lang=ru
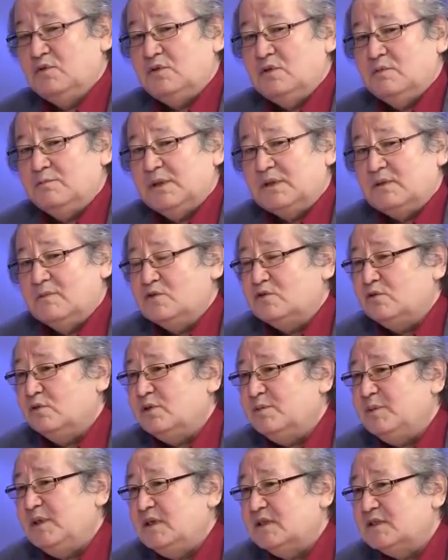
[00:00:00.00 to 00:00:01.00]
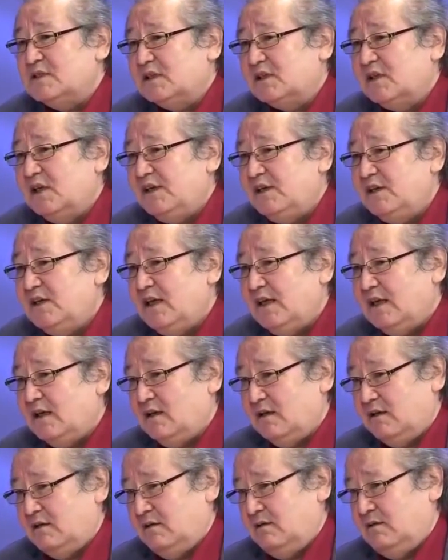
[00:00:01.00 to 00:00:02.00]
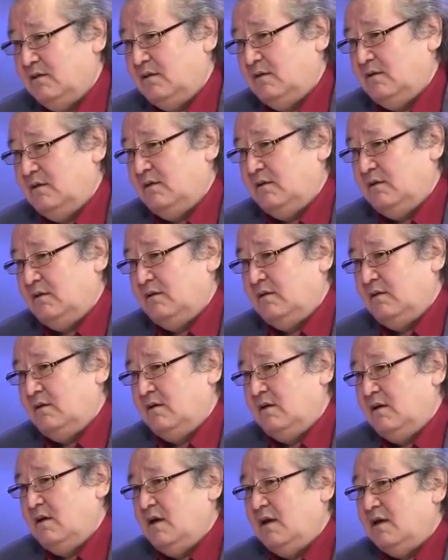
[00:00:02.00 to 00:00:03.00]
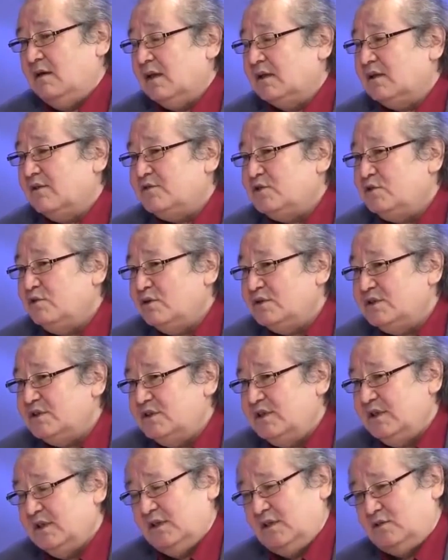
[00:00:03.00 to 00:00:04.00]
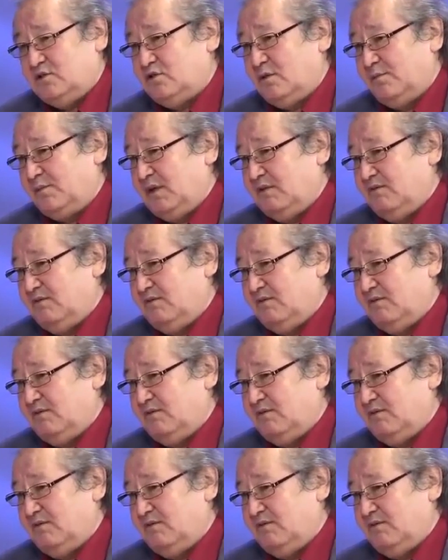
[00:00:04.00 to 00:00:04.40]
что, потому что у тебя язык длиннее. И надо все сделать, чтобы ты